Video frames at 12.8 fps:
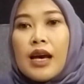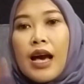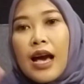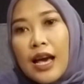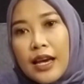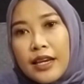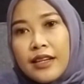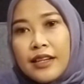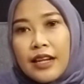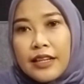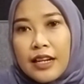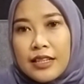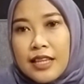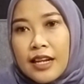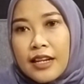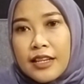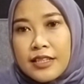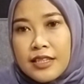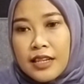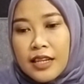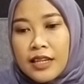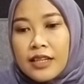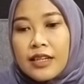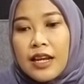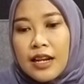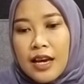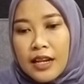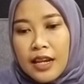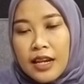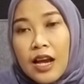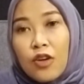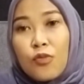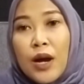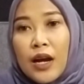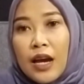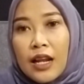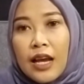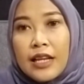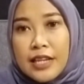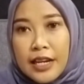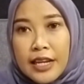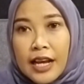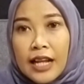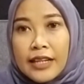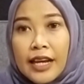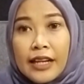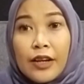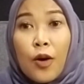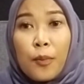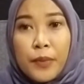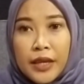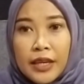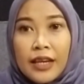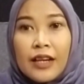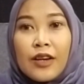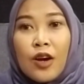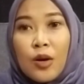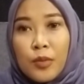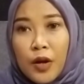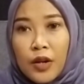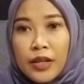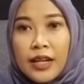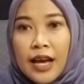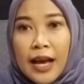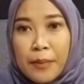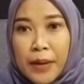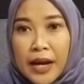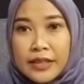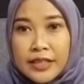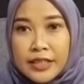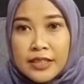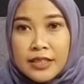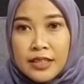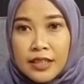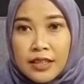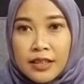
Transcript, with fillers: Hai, Nadia Lestari di sini dan hari ini aku bakal ngajakin kalian ngopi, ngobrolin apa aja di sini.